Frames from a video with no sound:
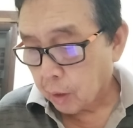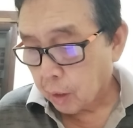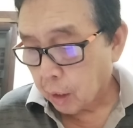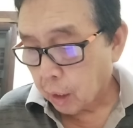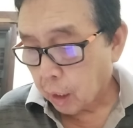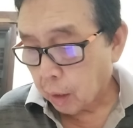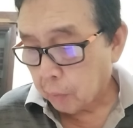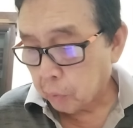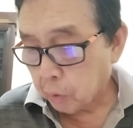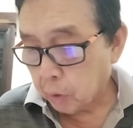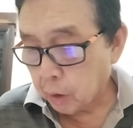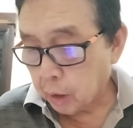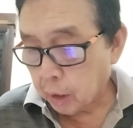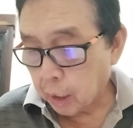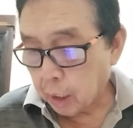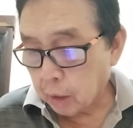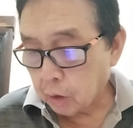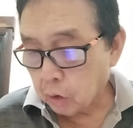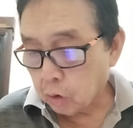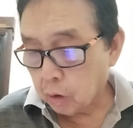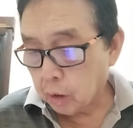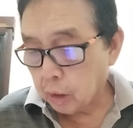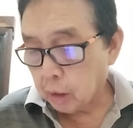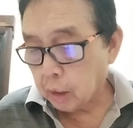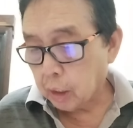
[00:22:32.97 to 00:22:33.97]
Apolinar
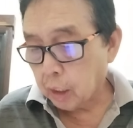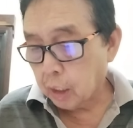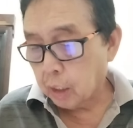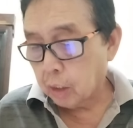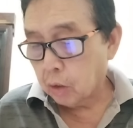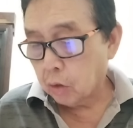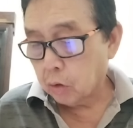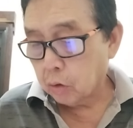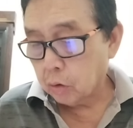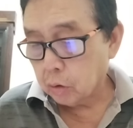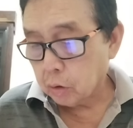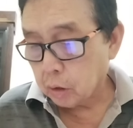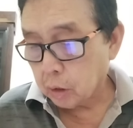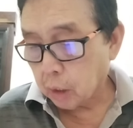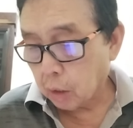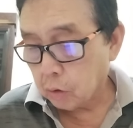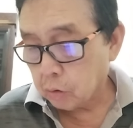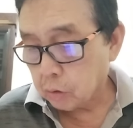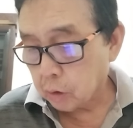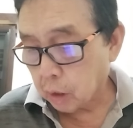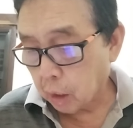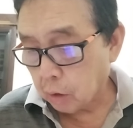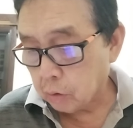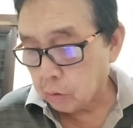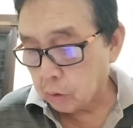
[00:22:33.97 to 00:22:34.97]
Tolentino,
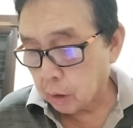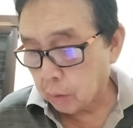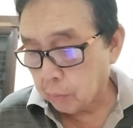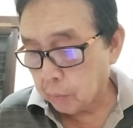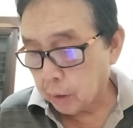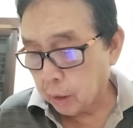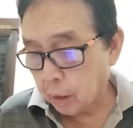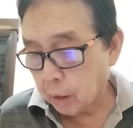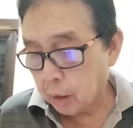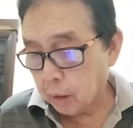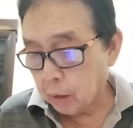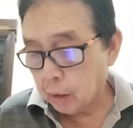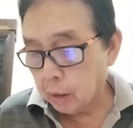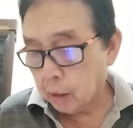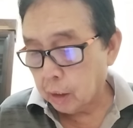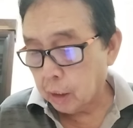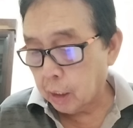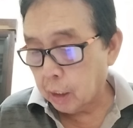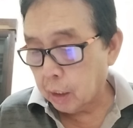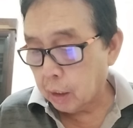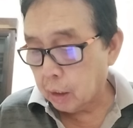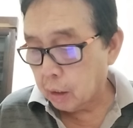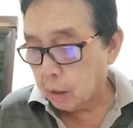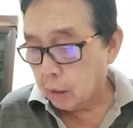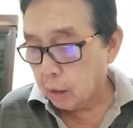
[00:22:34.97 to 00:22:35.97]
shout out, sabi niya, hindi
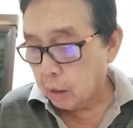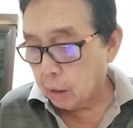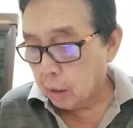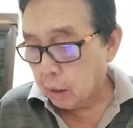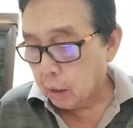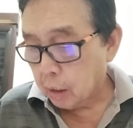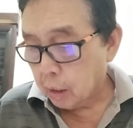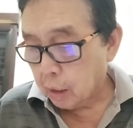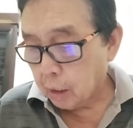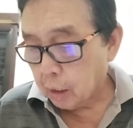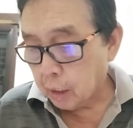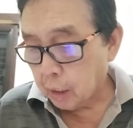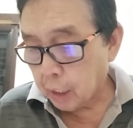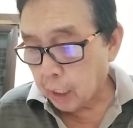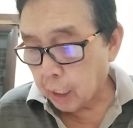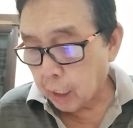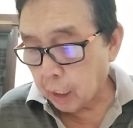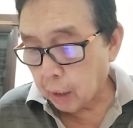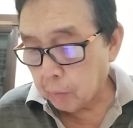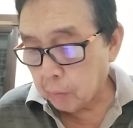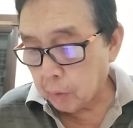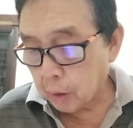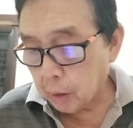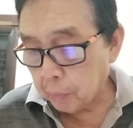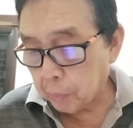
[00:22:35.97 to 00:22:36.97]
hindi
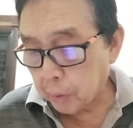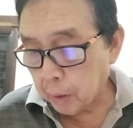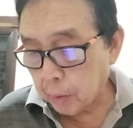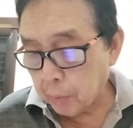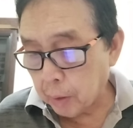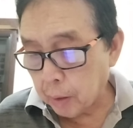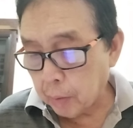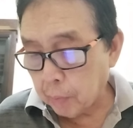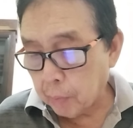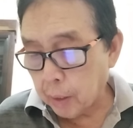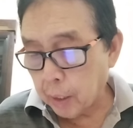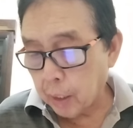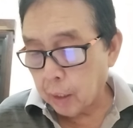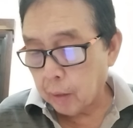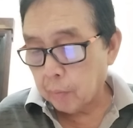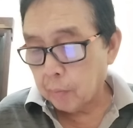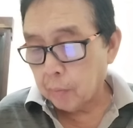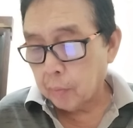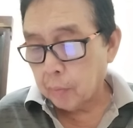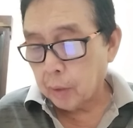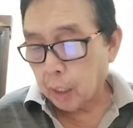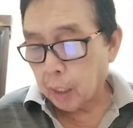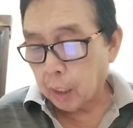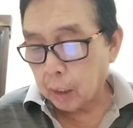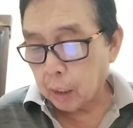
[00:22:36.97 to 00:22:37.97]
alam ni
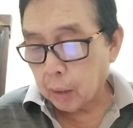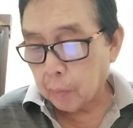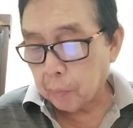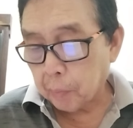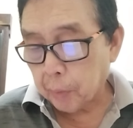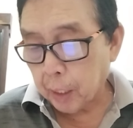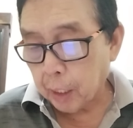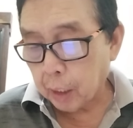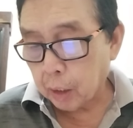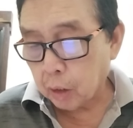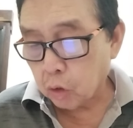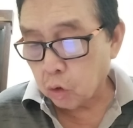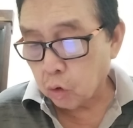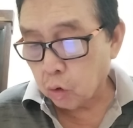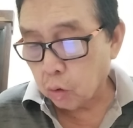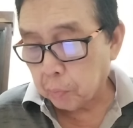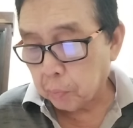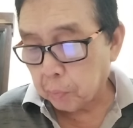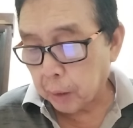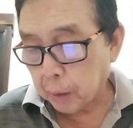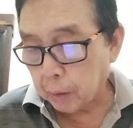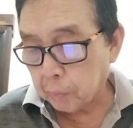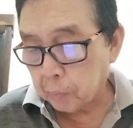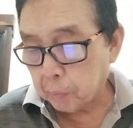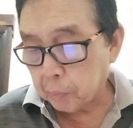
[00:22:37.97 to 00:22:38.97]
PBBM ang epekto
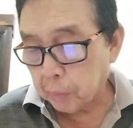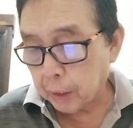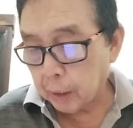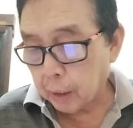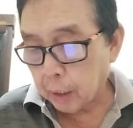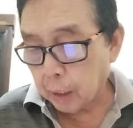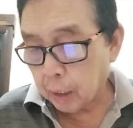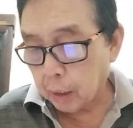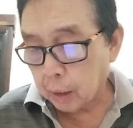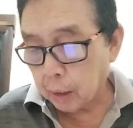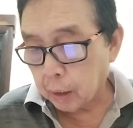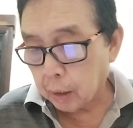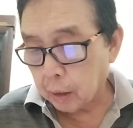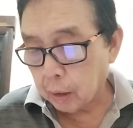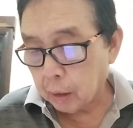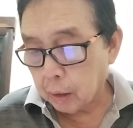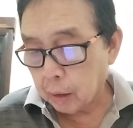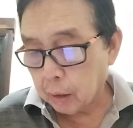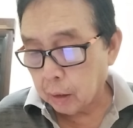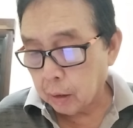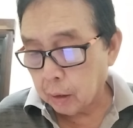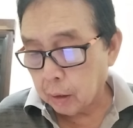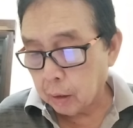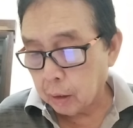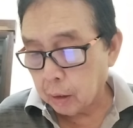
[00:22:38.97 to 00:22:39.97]
pag pinag
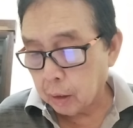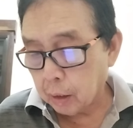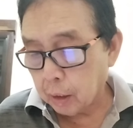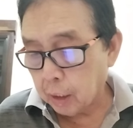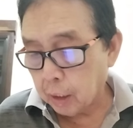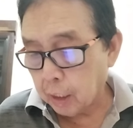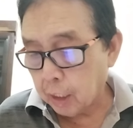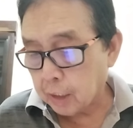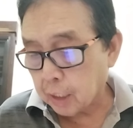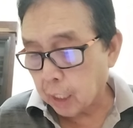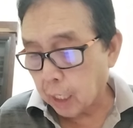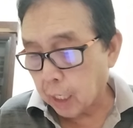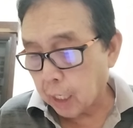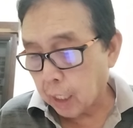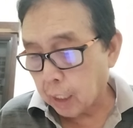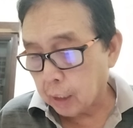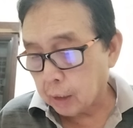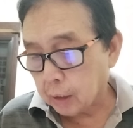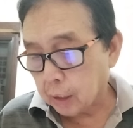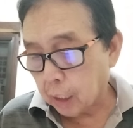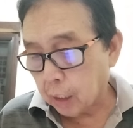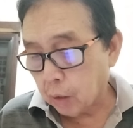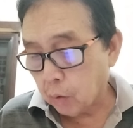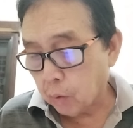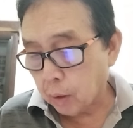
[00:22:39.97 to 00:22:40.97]
isa ang
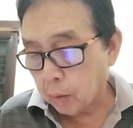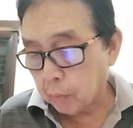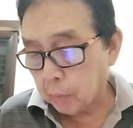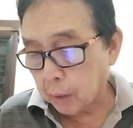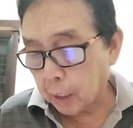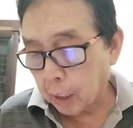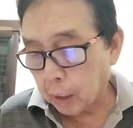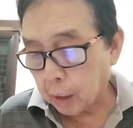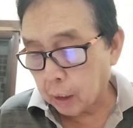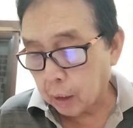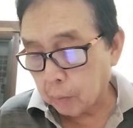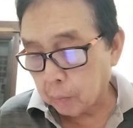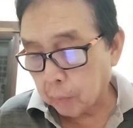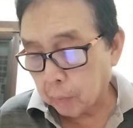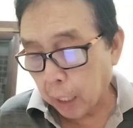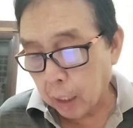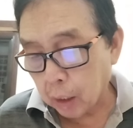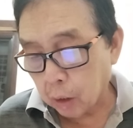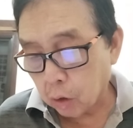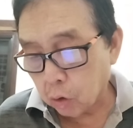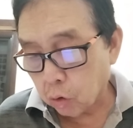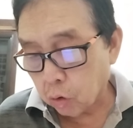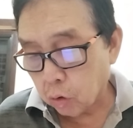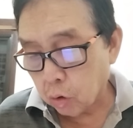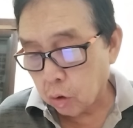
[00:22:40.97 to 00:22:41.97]
dalawang malaking
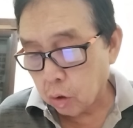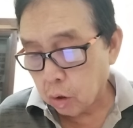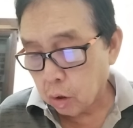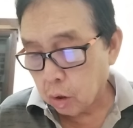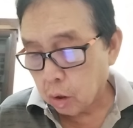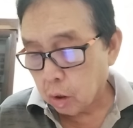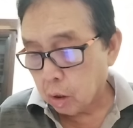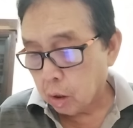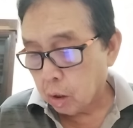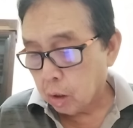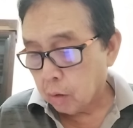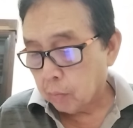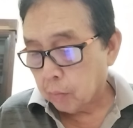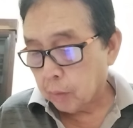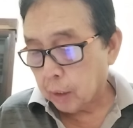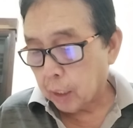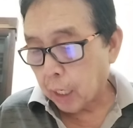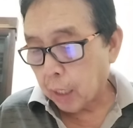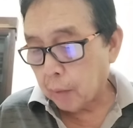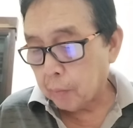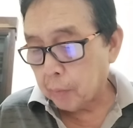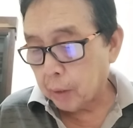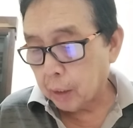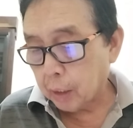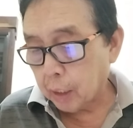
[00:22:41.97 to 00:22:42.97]
bangko.
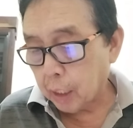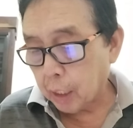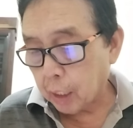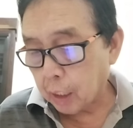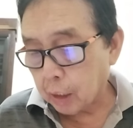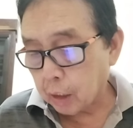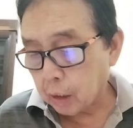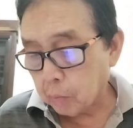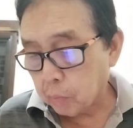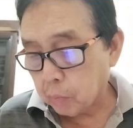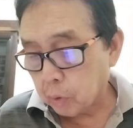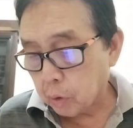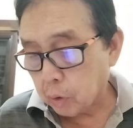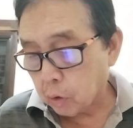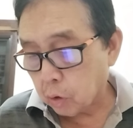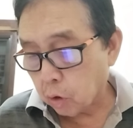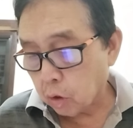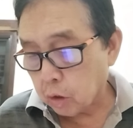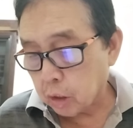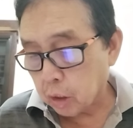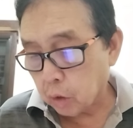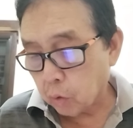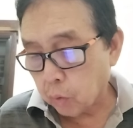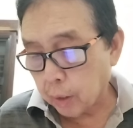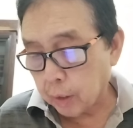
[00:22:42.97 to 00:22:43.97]
Maraming negative
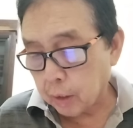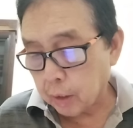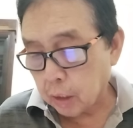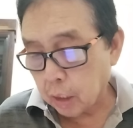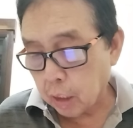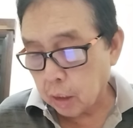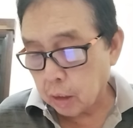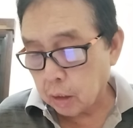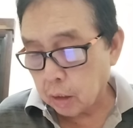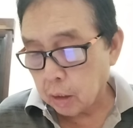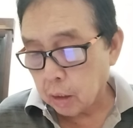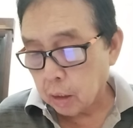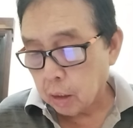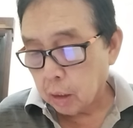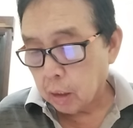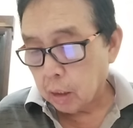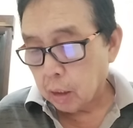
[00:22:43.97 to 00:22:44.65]
consequences.